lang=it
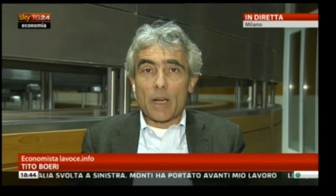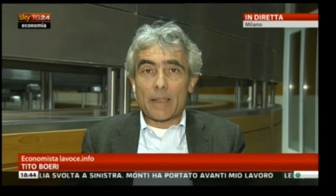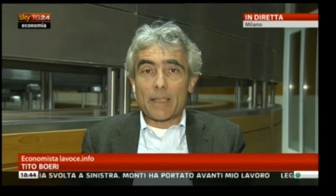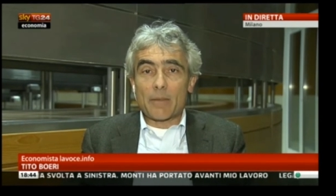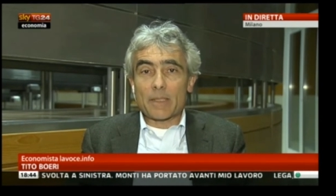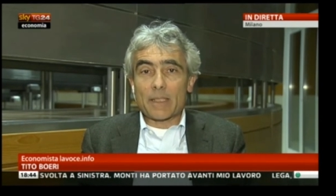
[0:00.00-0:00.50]

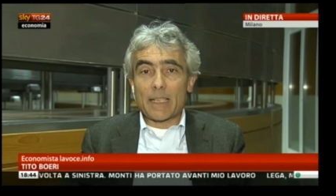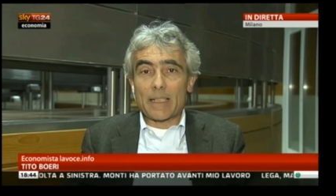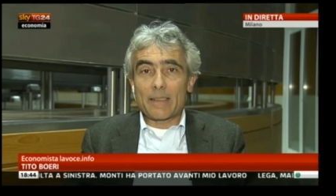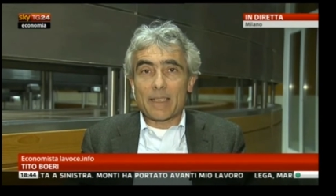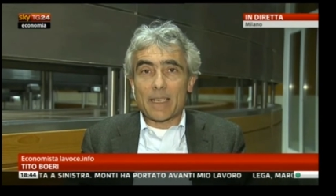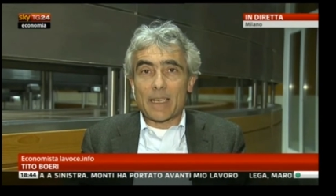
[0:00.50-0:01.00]
durante questa
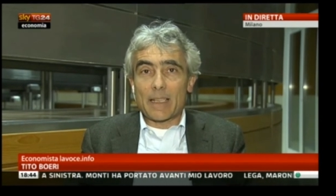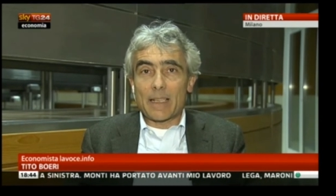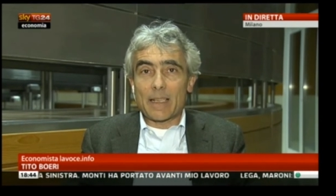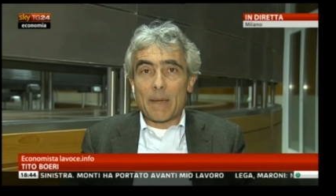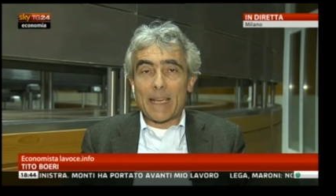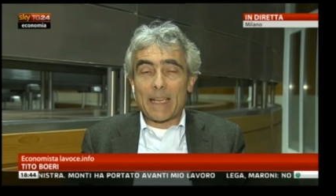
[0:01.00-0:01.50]
crisi è che
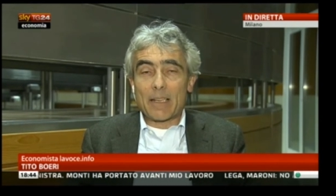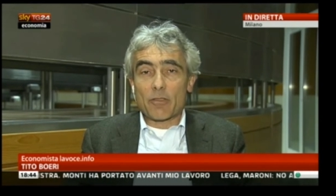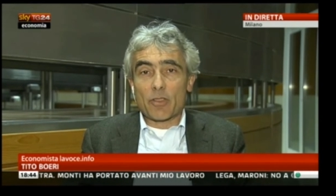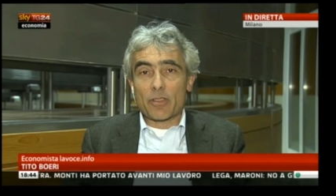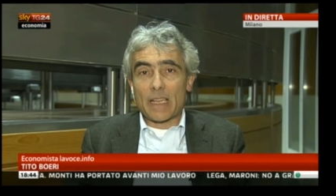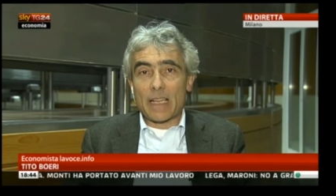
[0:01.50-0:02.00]
le banche hanno
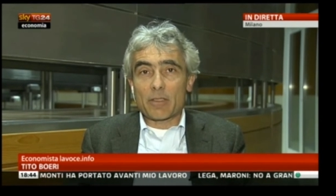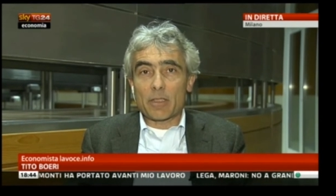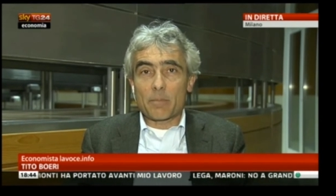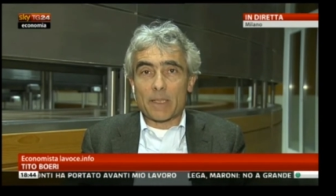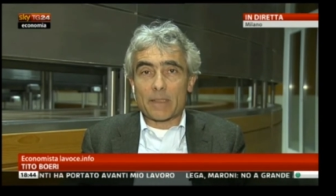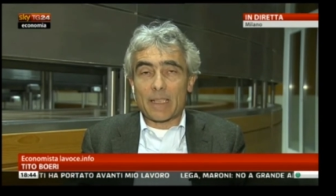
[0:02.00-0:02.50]
cessato
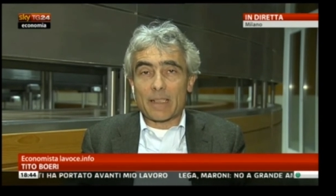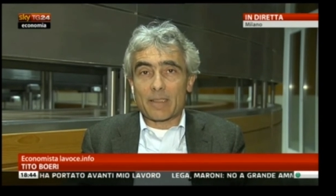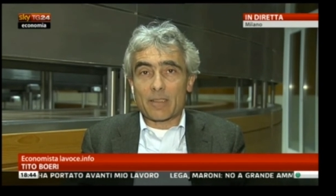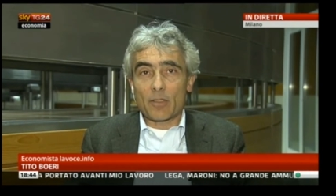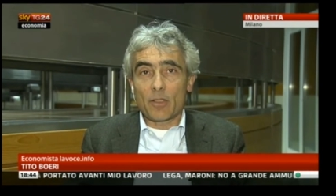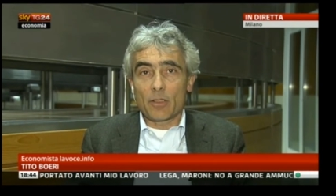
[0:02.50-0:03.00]
di
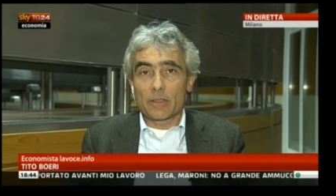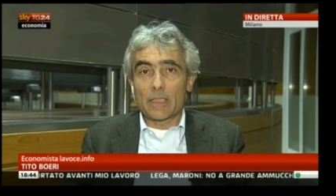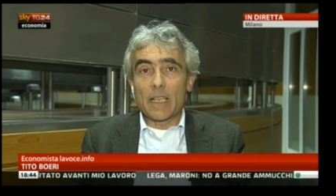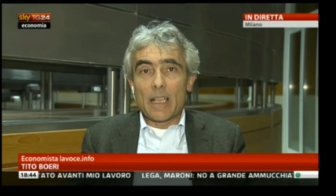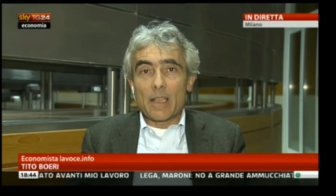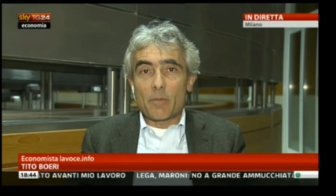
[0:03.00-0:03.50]
prestarsi
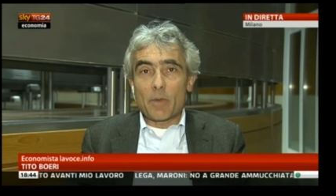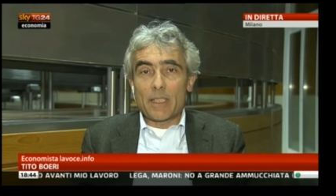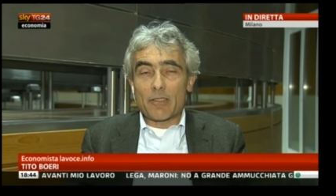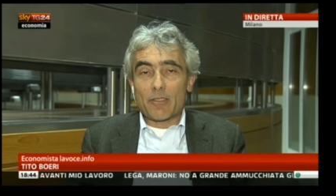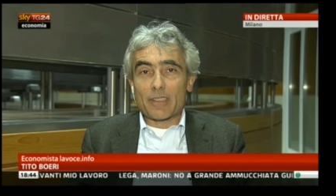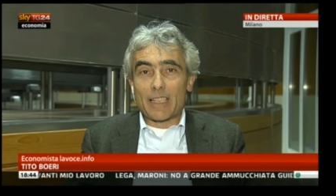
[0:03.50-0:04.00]
soldi,
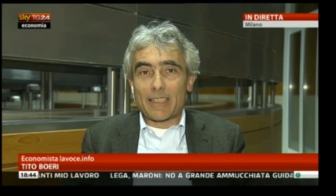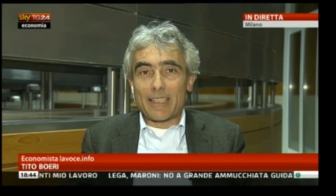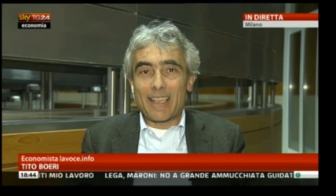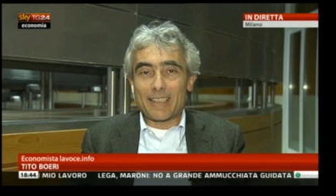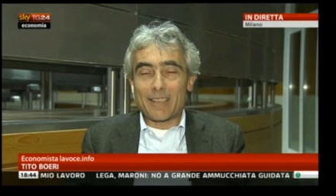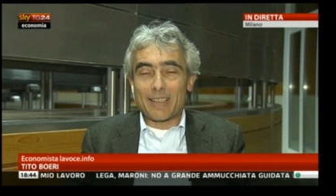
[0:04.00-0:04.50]
quindi c'è stata,